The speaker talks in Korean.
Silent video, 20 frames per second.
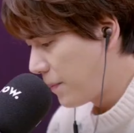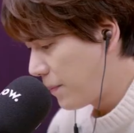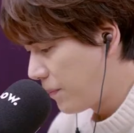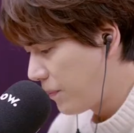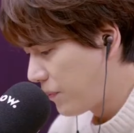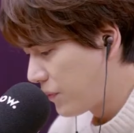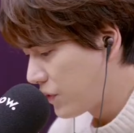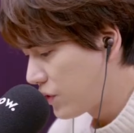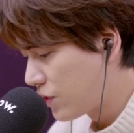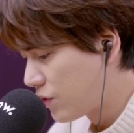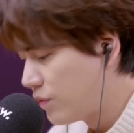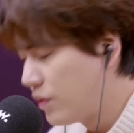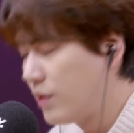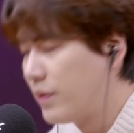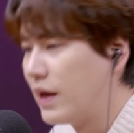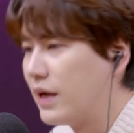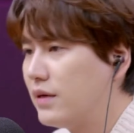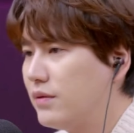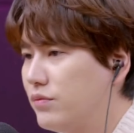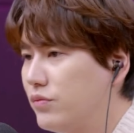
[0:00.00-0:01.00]
음,
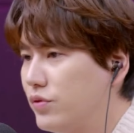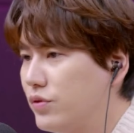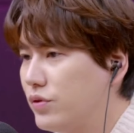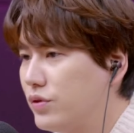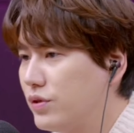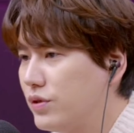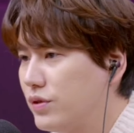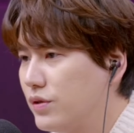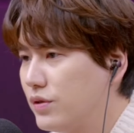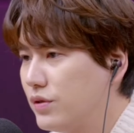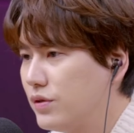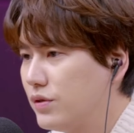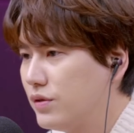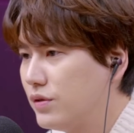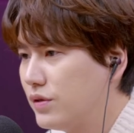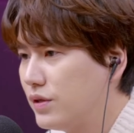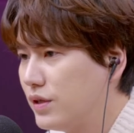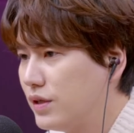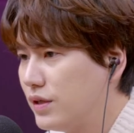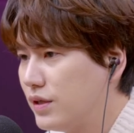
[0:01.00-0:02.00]
정말 많은
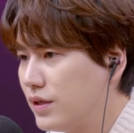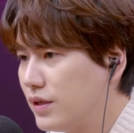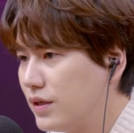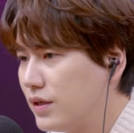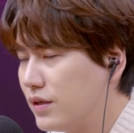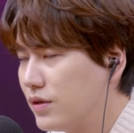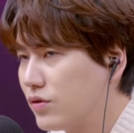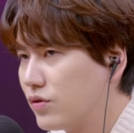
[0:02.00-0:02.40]
분들이